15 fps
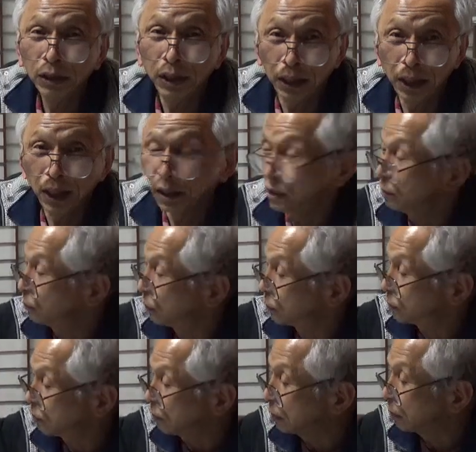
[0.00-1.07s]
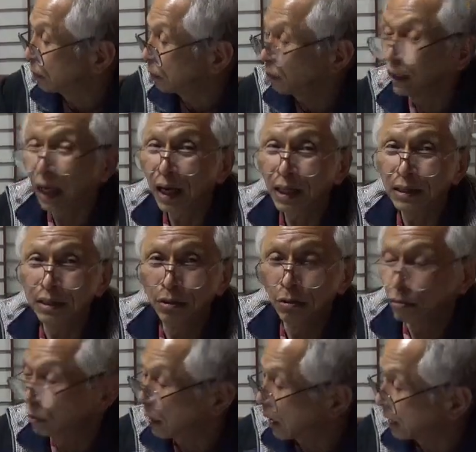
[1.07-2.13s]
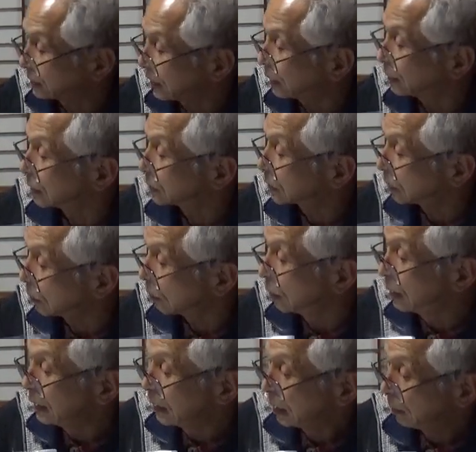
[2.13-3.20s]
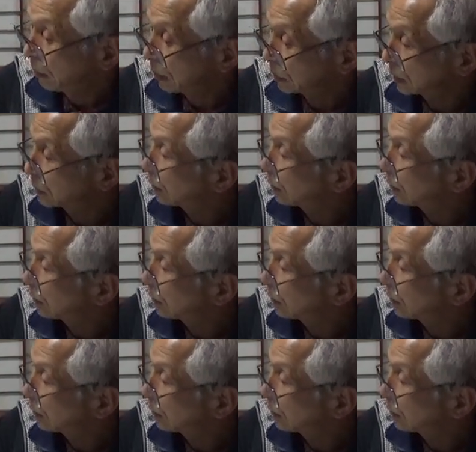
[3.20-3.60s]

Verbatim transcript: てねジムの子孫にもいろんな話をお伺いしたんですけど、まあ、私